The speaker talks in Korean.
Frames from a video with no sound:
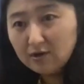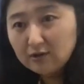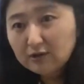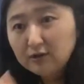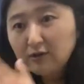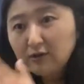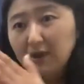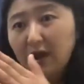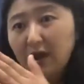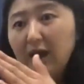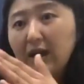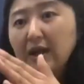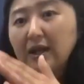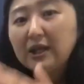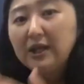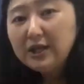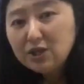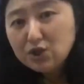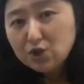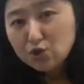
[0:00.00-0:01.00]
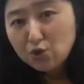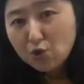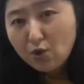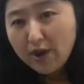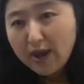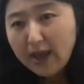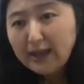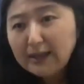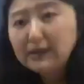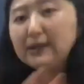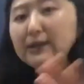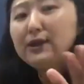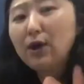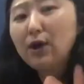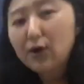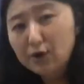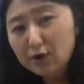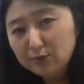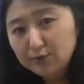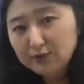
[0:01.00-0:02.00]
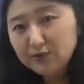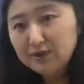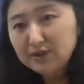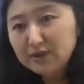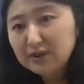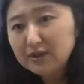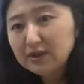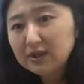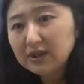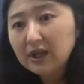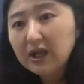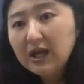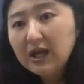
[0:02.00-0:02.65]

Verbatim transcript: 그런데 기초에 있는 여러분들은